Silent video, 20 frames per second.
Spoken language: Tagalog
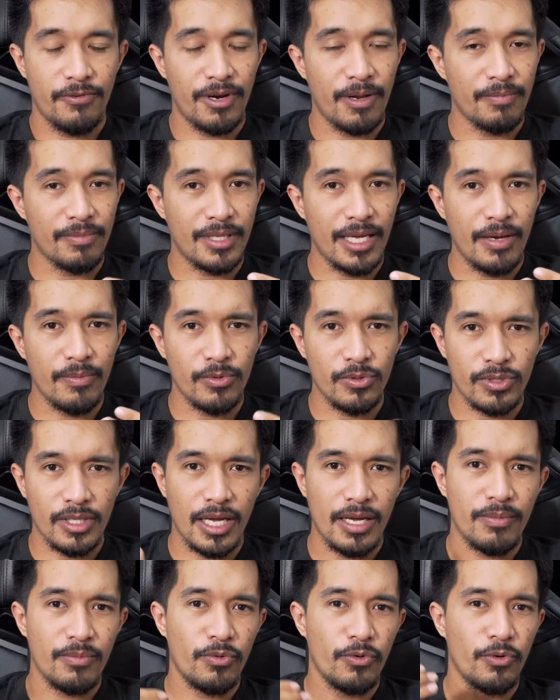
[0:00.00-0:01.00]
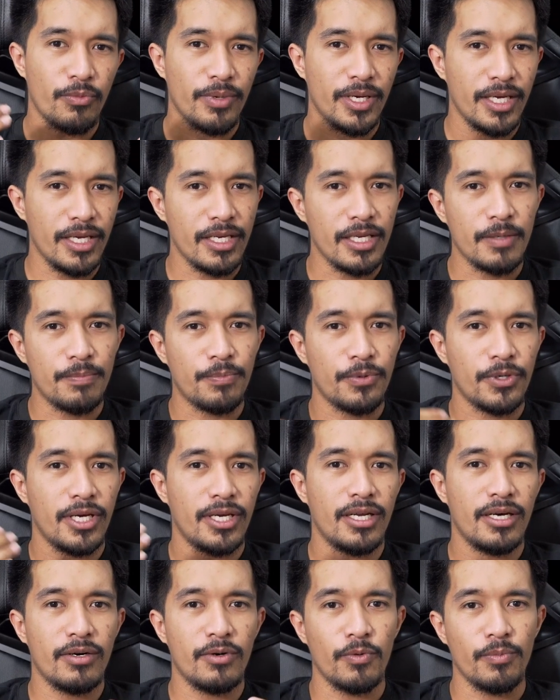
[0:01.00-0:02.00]
From time to time, umiinit po
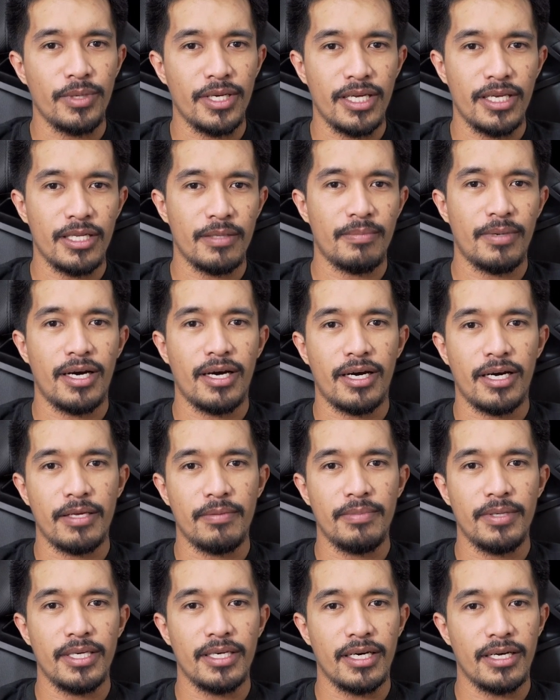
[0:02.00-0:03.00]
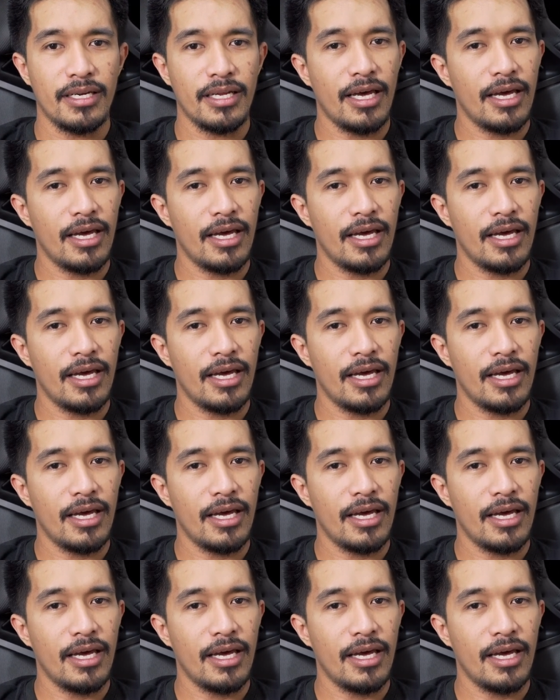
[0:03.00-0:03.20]
yan ng umiinit mga kaibigan.